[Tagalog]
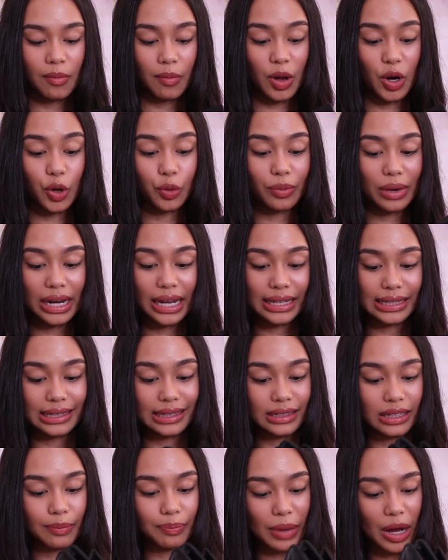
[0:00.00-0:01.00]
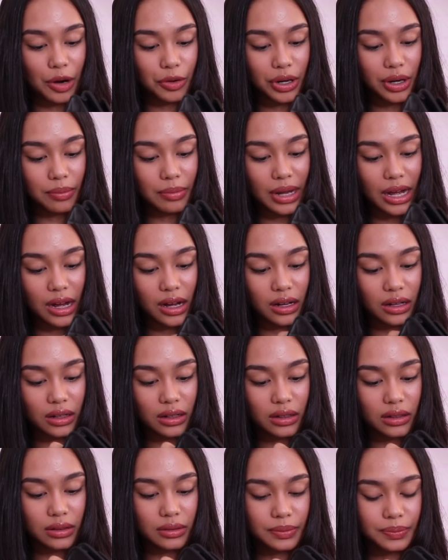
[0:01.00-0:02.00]
Pero yung maliit lang na power
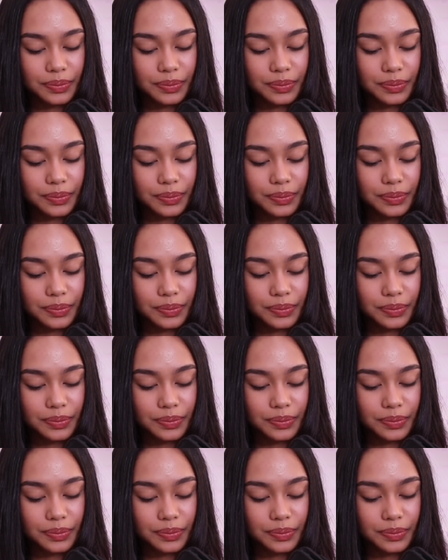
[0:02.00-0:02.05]
bank.